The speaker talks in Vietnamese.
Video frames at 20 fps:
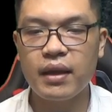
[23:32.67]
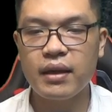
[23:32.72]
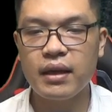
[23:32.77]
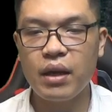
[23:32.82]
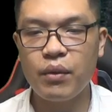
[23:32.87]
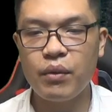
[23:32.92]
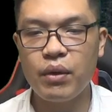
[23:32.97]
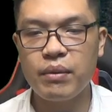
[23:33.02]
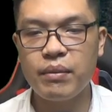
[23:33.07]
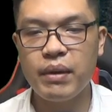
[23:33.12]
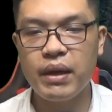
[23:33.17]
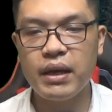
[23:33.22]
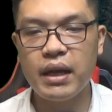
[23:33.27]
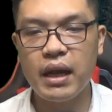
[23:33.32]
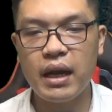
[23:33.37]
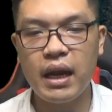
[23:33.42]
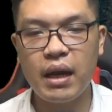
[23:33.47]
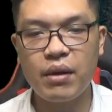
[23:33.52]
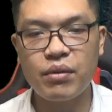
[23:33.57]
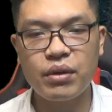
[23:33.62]
Lao Huyền Minh đã
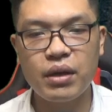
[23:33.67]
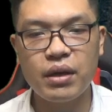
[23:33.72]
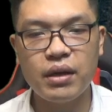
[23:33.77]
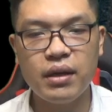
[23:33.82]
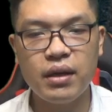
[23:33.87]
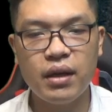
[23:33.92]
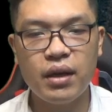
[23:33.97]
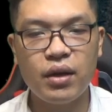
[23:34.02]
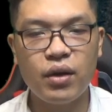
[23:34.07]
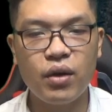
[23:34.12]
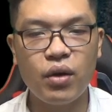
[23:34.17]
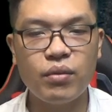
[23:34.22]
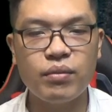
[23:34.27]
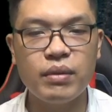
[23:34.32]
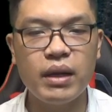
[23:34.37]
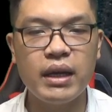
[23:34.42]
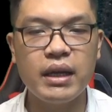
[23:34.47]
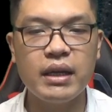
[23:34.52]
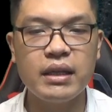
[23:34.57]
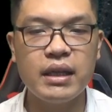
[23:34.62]
lao tới, ôm
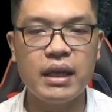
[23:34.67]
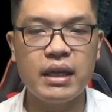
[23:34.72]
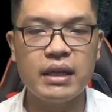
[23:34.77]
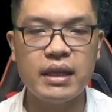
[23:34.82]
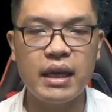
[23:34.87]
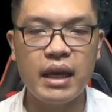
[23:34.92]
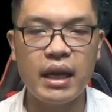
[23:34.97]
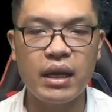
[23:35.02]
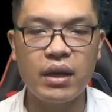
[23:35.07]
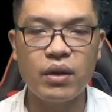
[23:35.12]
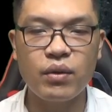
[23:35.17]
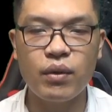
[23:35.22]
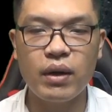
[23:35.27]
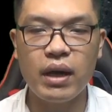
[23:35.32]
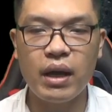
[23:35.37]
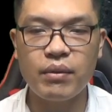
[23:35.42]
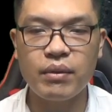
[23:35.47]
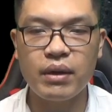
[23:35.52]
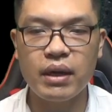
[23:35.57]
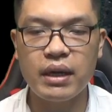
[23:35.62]
lấy thi thể của
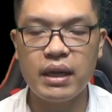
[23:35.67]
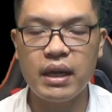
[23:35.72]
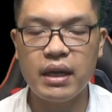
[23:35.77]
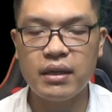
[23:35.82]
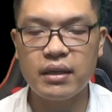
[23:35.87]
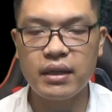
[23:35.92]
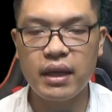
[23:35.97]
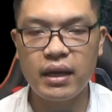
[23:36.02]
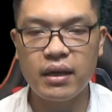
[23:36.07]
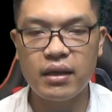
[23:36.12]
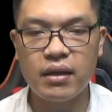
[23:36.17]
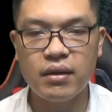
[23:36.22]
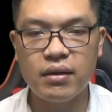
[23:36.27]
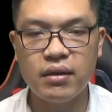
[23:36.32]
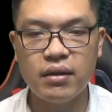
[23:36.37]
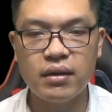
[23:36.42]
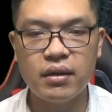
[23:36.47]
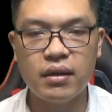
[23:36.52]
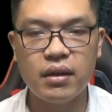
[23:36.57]
Lao Ngân Yến thét lớn.